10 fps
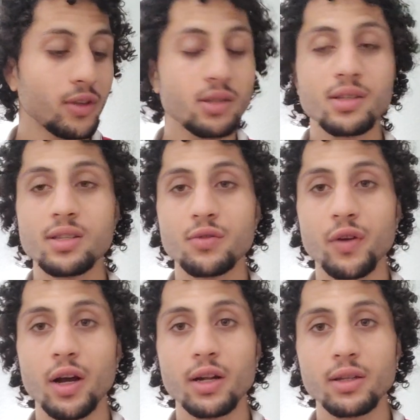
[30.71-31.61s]
dass dieses
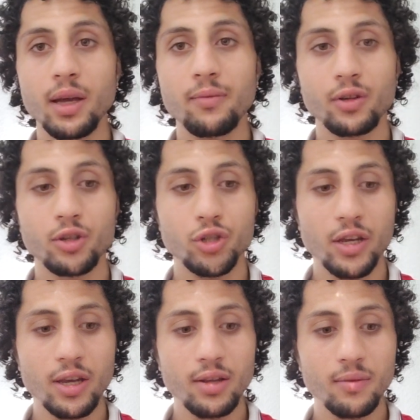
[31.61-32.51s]
Verhalten einfach nicht
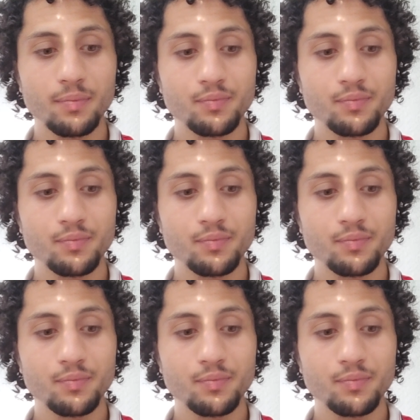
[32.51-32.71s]
geht.